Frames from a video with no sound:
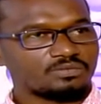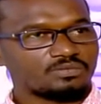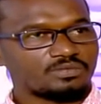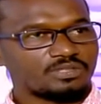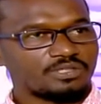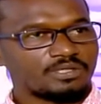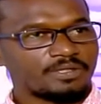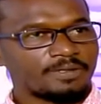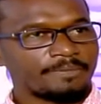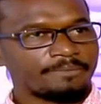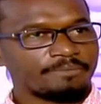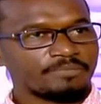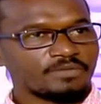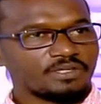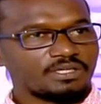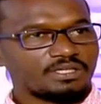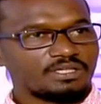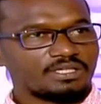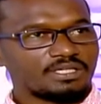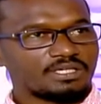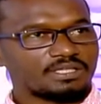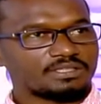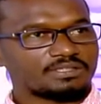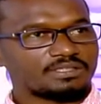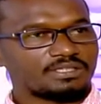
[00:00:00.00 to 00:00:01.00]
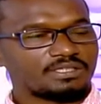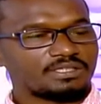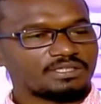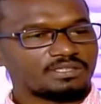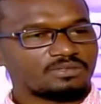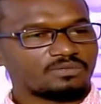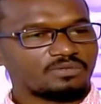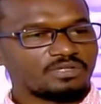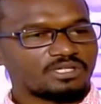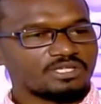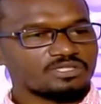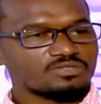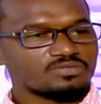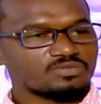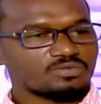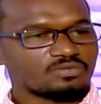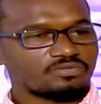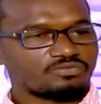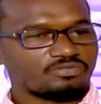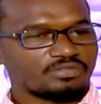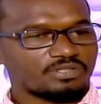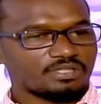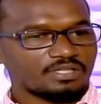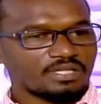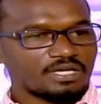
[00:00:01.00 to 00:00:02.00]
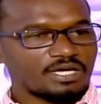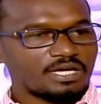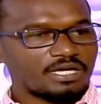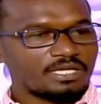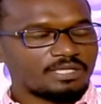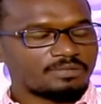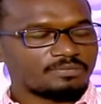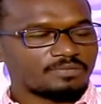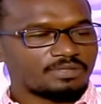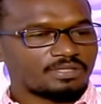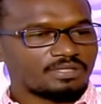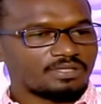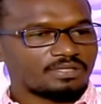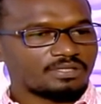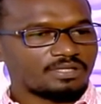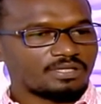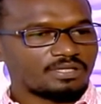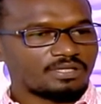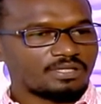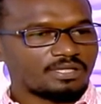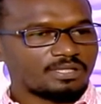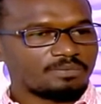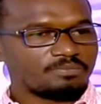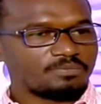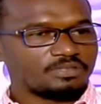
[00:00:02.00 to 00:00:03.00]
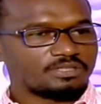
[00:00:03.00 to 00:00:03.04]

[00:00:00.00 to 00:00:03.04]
ويخترع وينظر في القائمه اللي